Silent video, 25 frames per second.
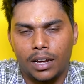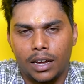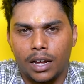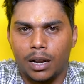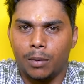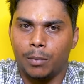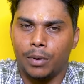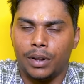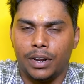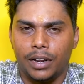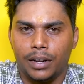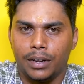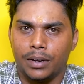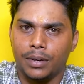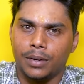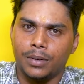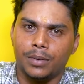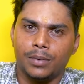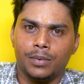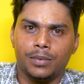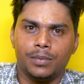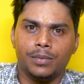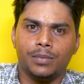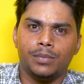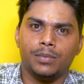அந்த மாதிரி
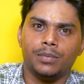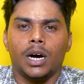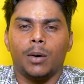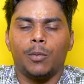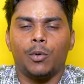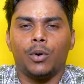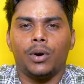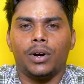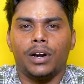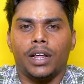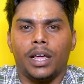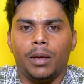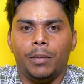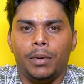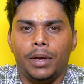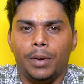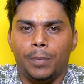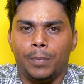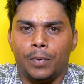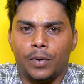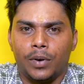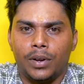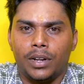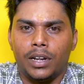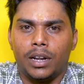இருக்குது ஷாப்போட டைமிங்
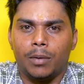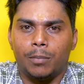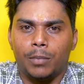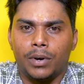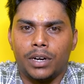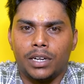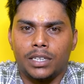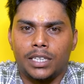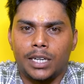இப்போ வந்து நம்ம